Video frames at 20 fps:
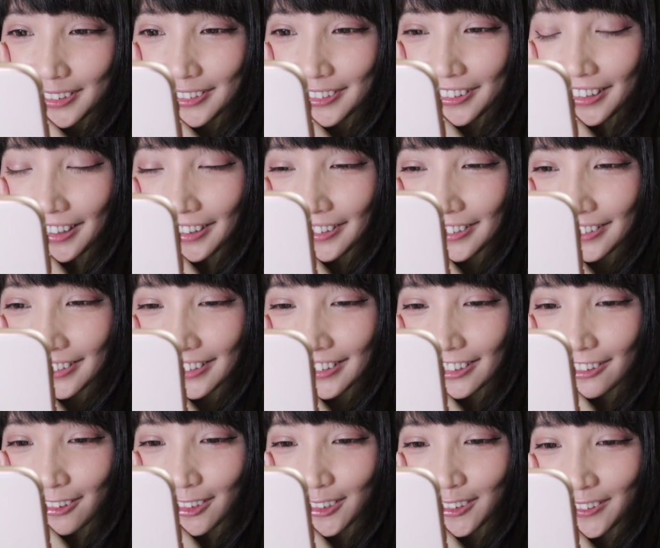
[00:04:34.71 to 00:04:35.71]
虽然
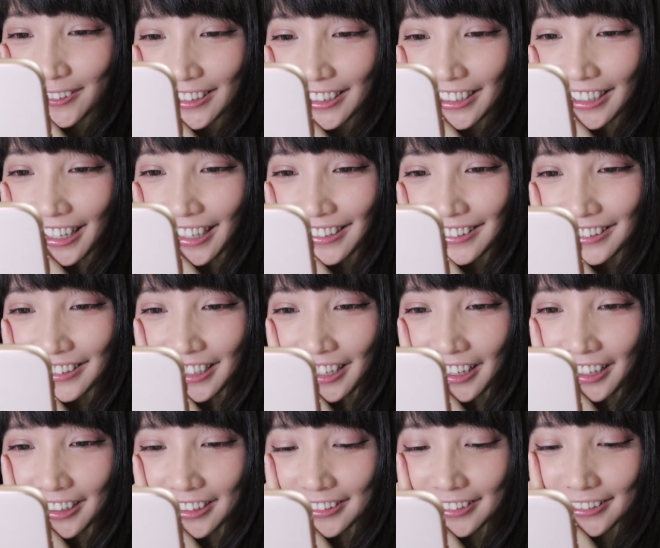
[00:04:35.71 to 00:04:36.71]
橙黄这么可爱是
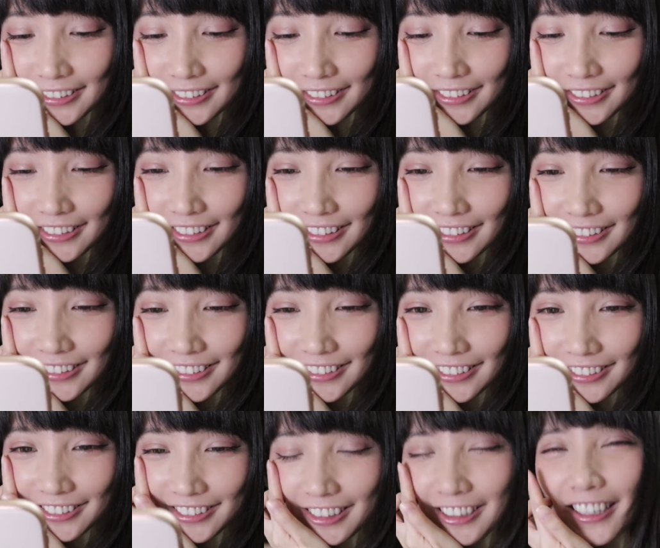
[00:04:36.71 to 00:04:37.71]
男孩子，
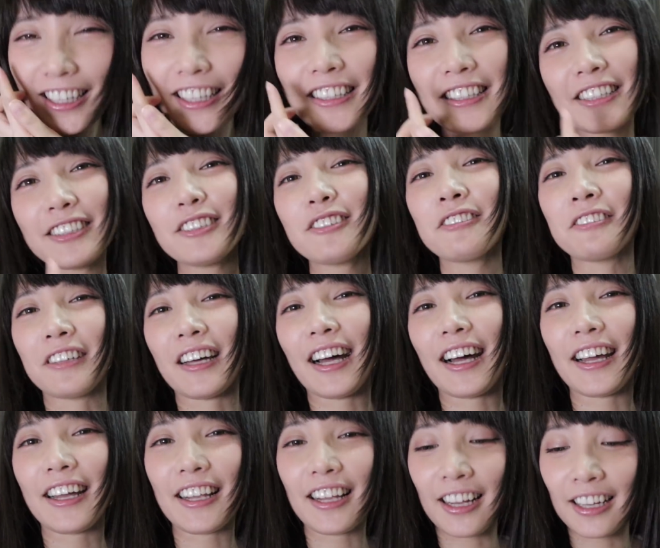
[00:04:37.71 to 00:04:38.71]
但他应该是女
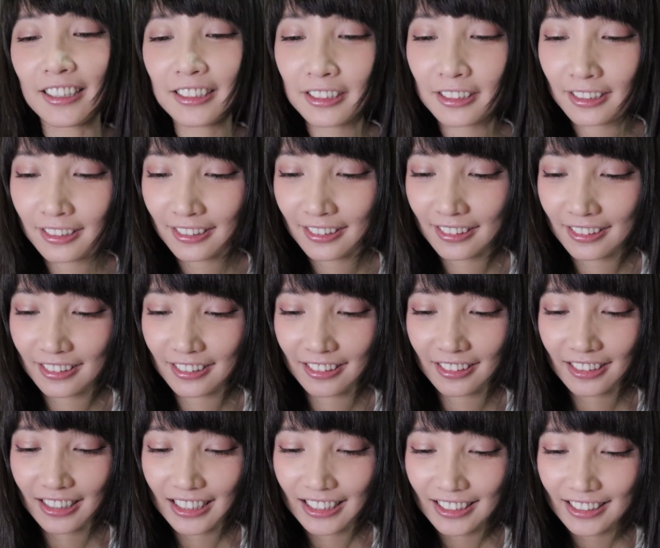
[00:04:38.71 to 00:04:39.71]
孩啦，
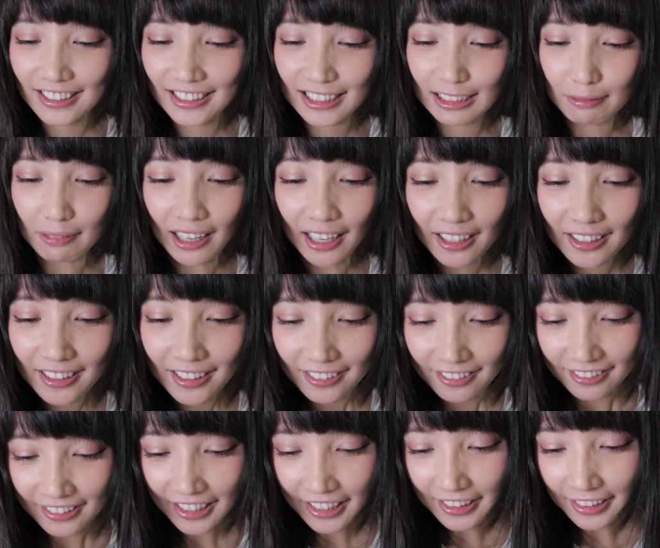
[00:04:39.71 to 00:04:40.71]
是吧？
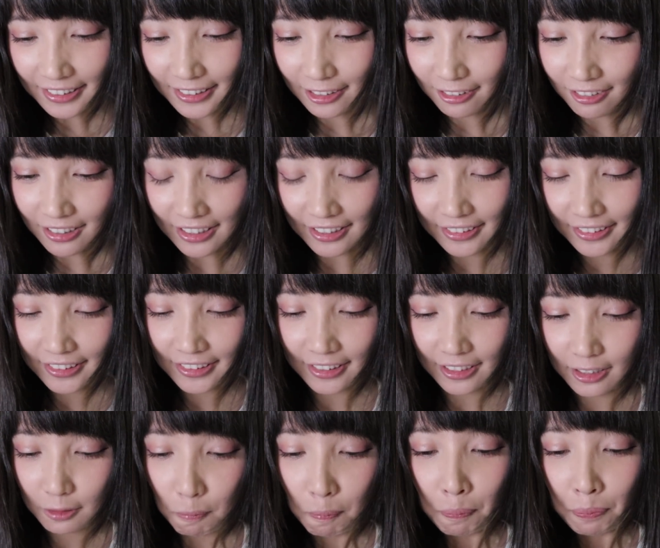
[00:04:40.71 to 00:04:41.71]
我们看一下橙黄的技
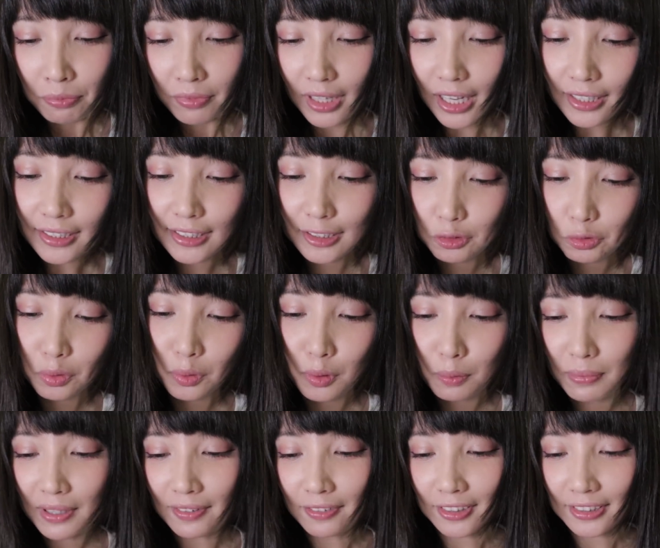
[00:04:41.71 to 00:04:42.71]
能：特定区域
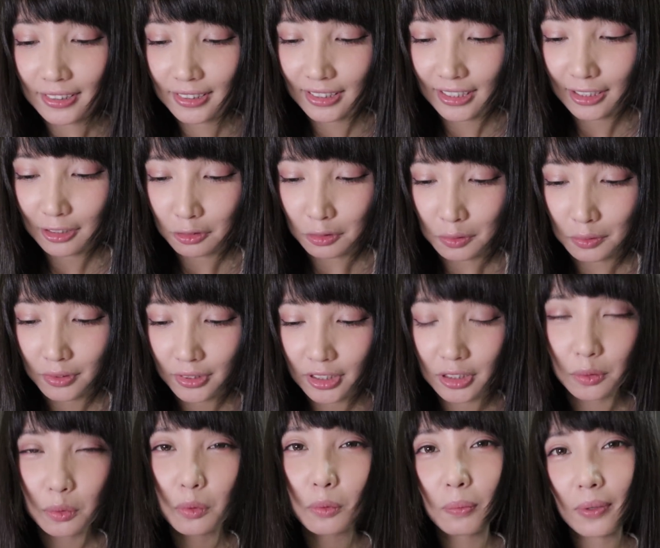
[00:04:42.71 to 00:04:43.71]
变为 C 珠，
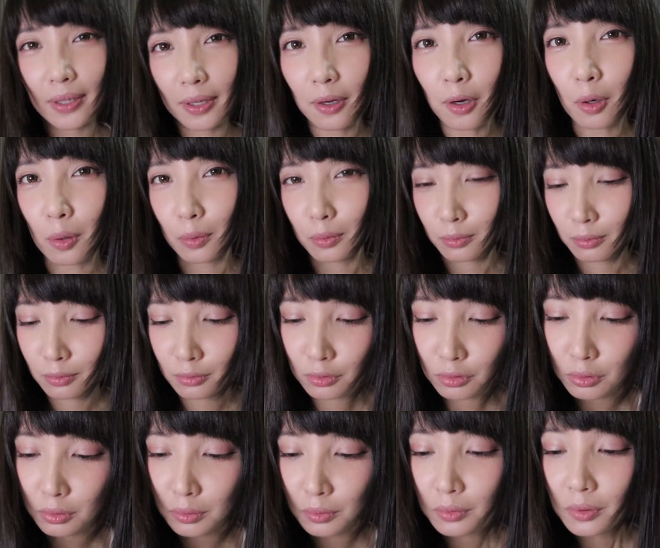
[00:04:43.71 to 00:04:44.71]
其余变红
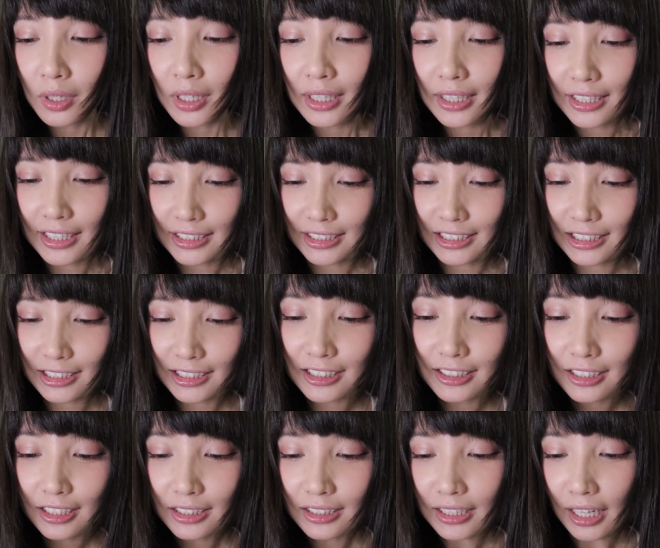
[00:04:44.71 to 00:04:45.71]
珠，以及自
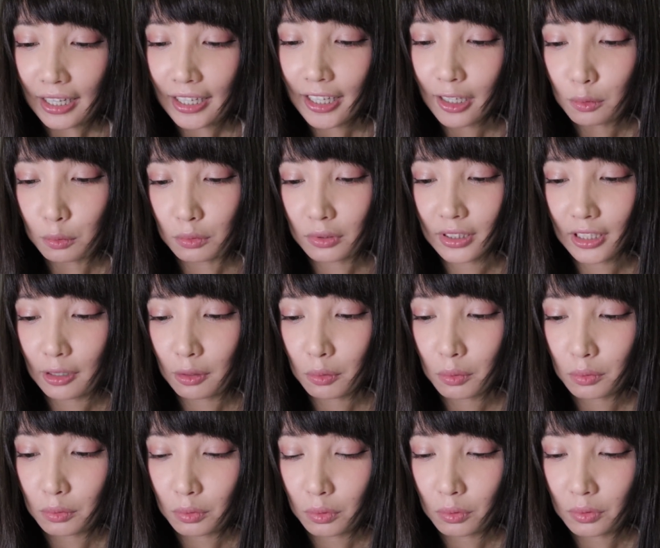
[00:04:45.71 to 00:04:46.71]
身展开五千
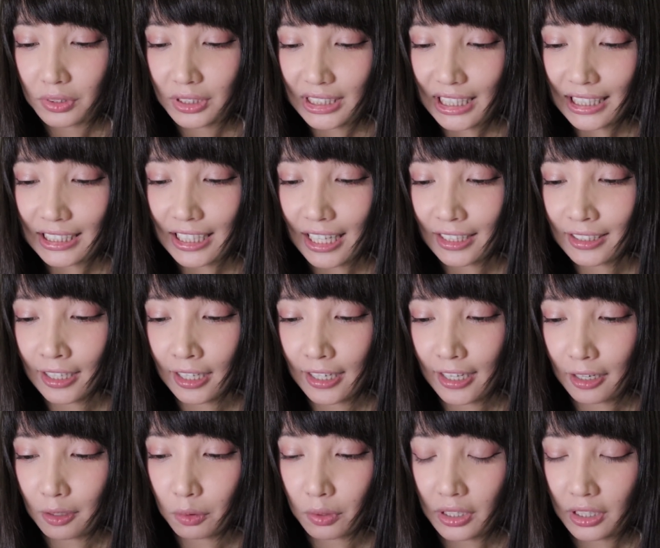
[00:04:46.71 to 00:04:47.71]
护盾，再加上
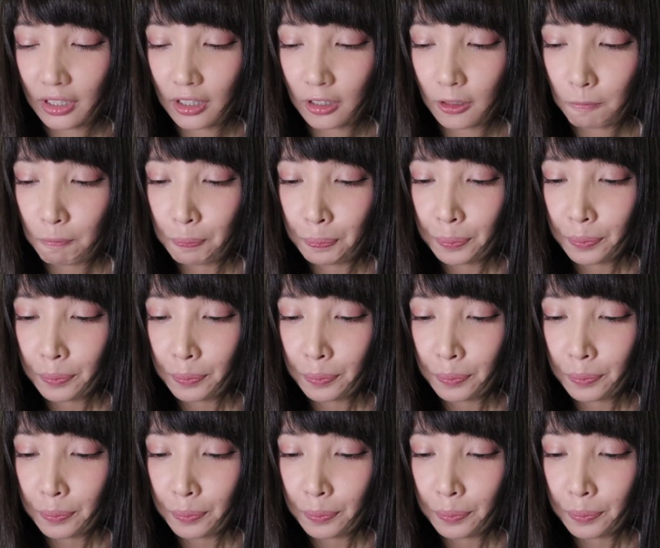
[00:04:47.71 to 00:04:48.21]
两回合